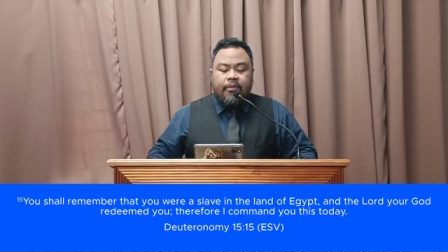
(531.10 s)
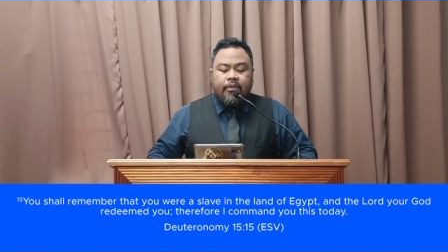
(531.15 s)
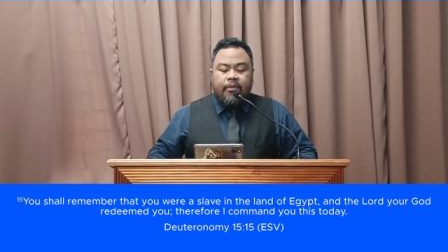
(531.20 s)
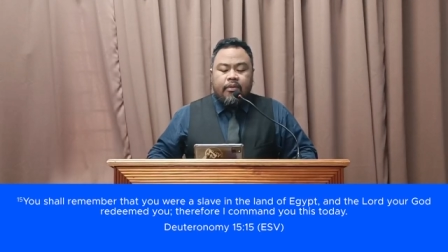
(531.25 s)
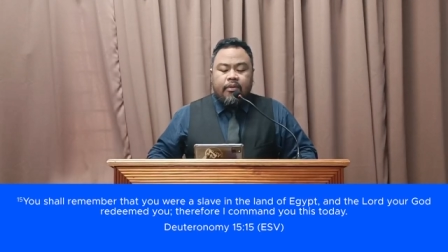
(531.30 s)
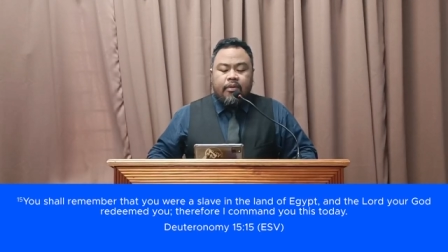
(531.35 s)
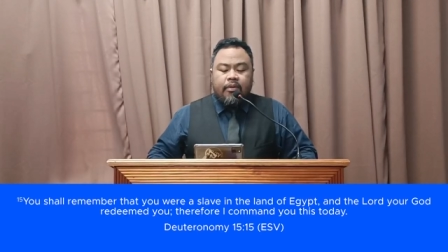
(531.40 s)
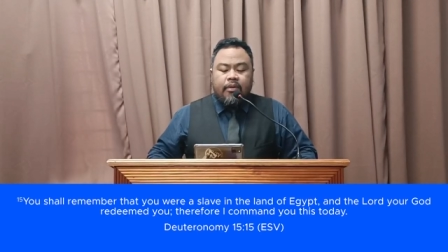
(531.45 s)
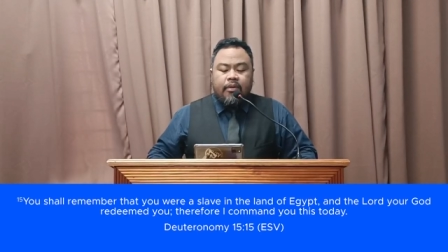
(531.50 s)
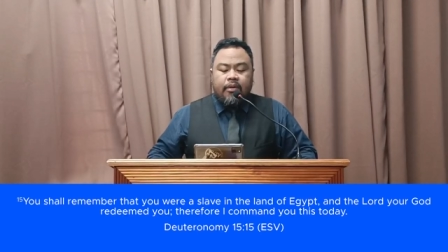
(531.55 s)

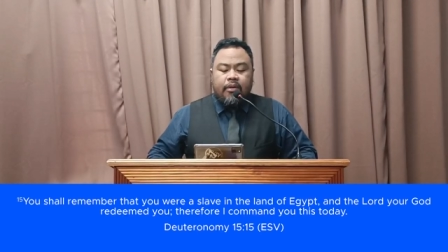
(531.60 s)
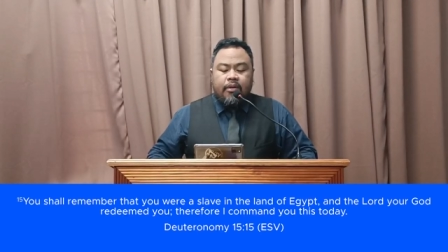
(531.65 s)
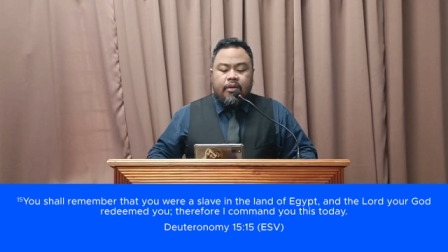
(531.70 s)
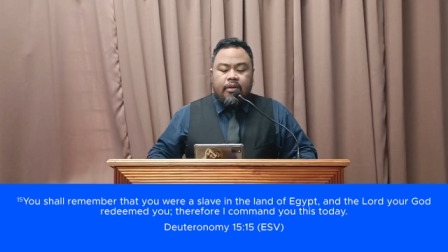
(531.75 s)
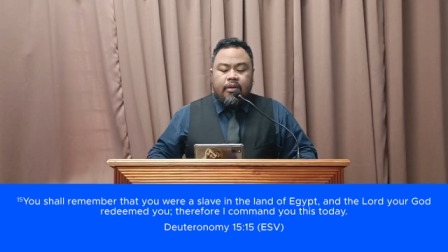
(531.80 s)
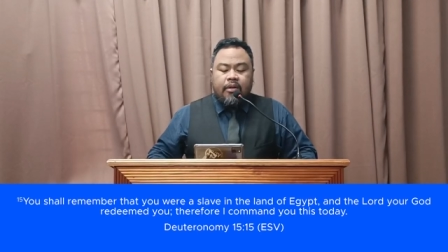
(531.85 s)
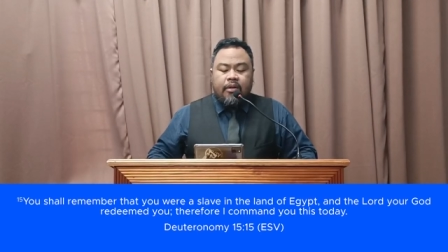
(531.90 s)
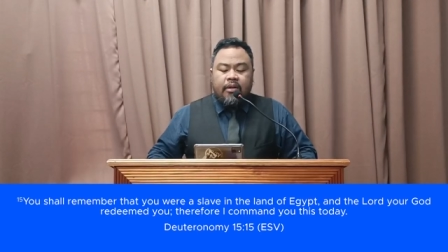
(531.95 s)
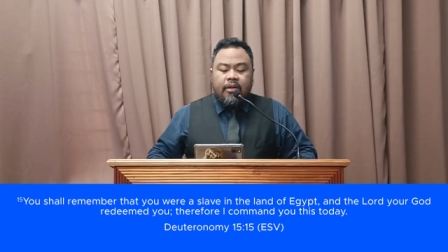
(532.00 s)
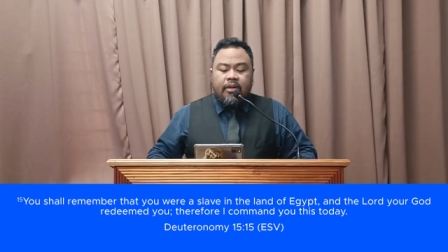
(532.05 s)
uh,
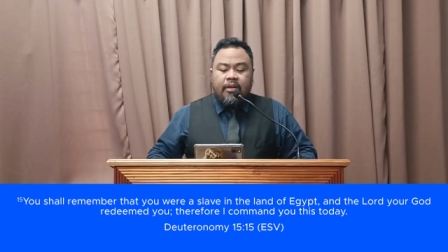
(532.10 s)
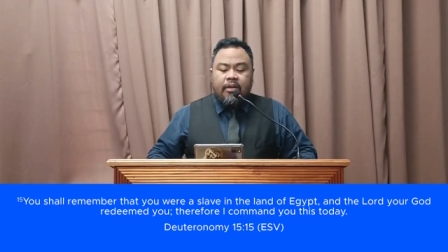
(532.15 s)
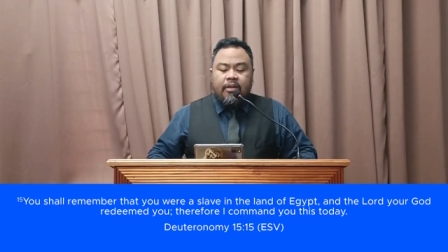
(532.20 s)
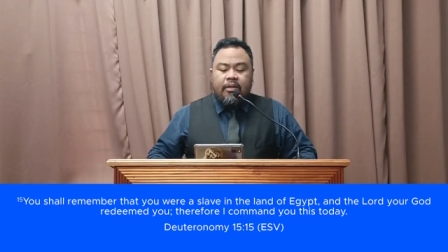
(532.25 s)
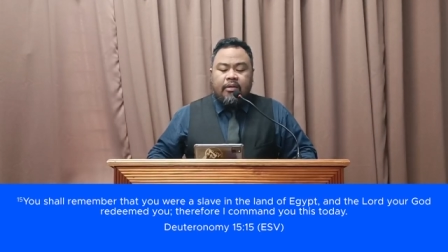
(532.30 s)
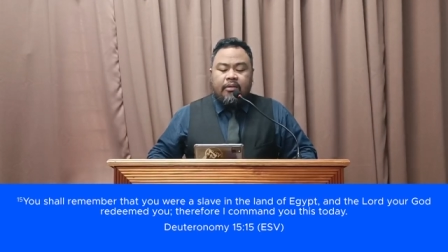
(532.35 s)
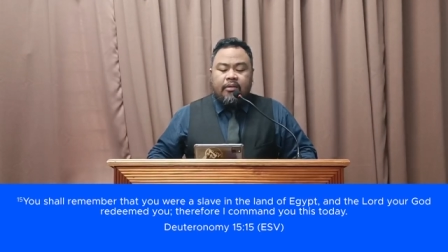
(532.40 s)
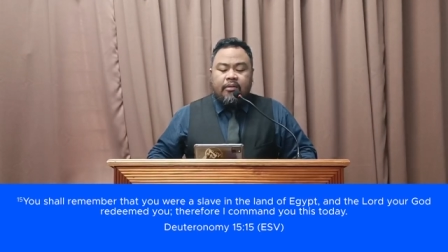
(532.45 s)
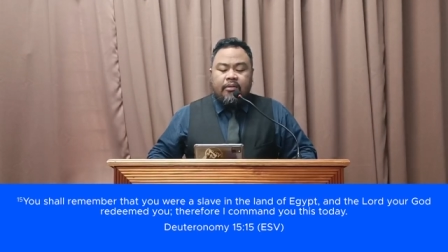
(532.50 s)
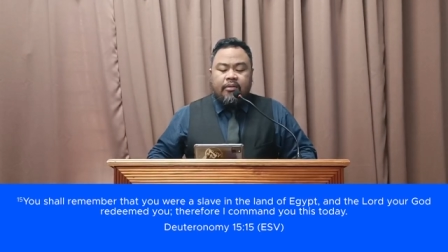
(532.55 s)
na
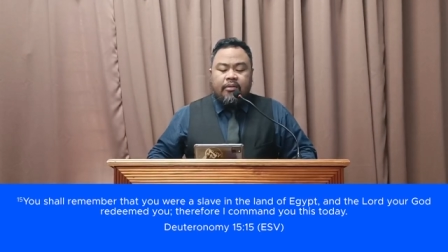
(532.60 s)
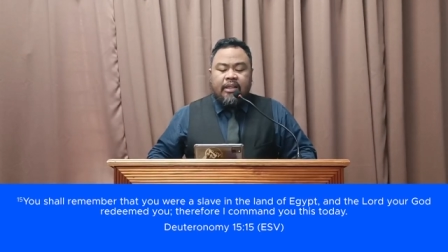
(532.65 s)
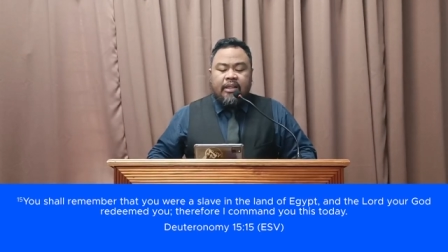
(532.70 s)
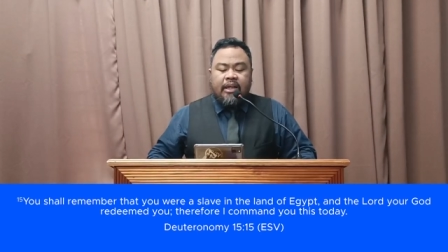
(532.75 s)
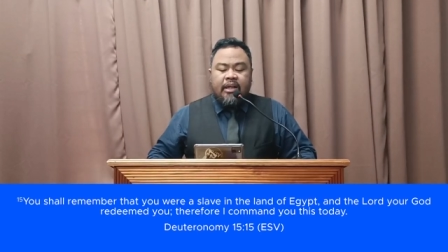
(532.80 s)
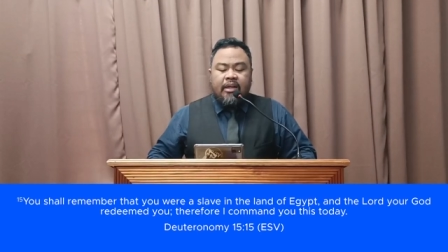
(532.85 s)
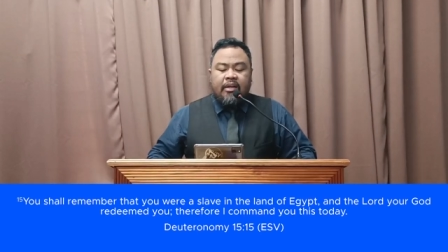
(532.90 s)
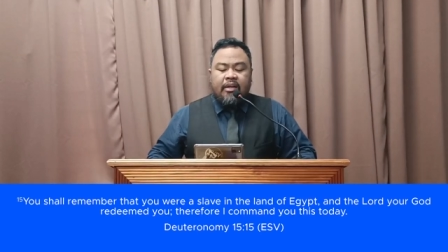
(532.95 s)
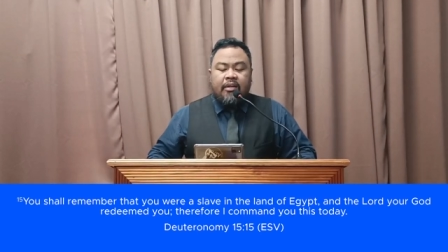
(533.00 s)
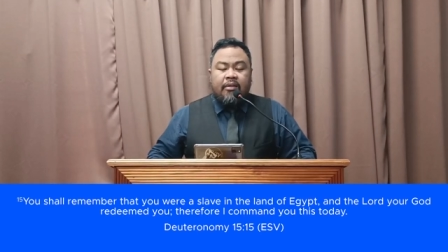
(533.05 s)
naalala
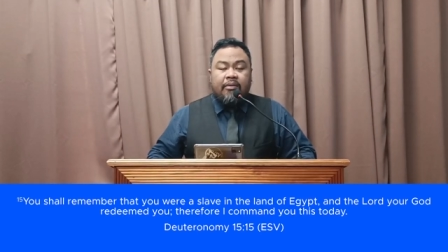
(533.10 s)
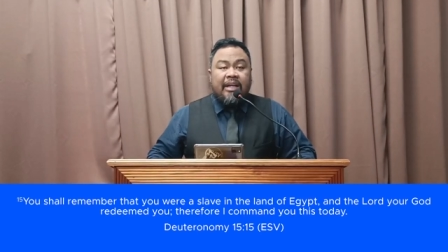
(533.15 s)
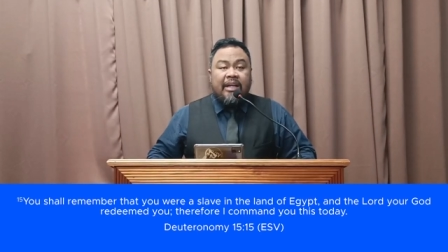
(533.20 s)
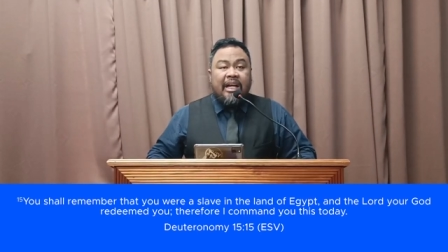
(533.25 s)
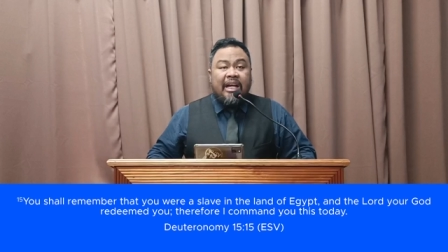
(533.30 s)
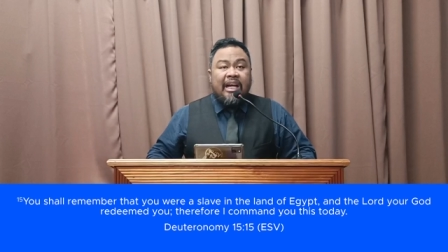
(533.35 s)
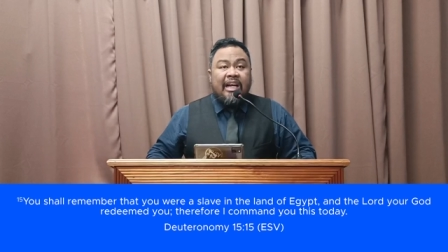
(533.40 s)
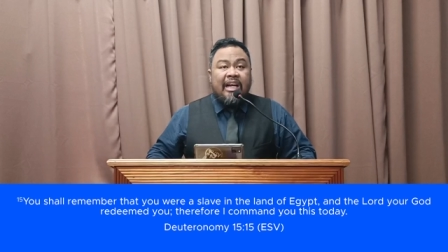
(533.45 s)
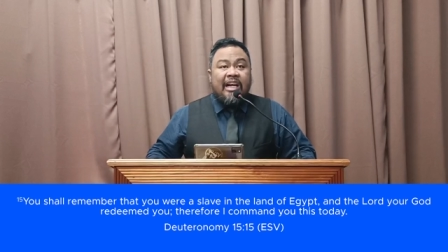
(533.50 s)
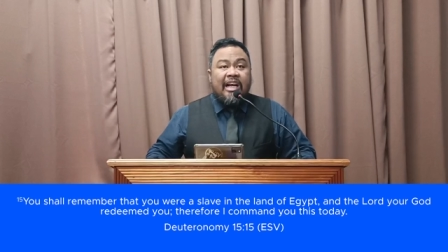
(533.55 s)
natin
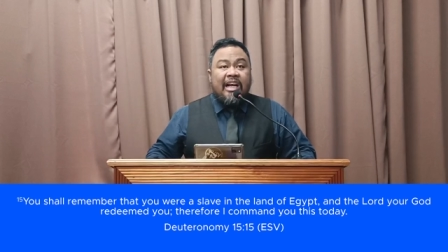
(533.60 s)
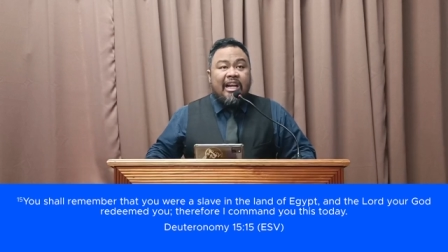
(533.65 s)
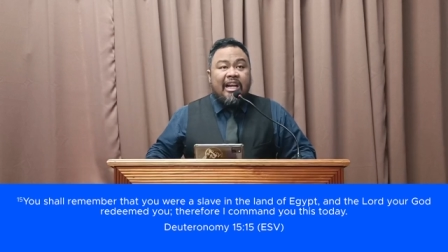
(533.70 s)
na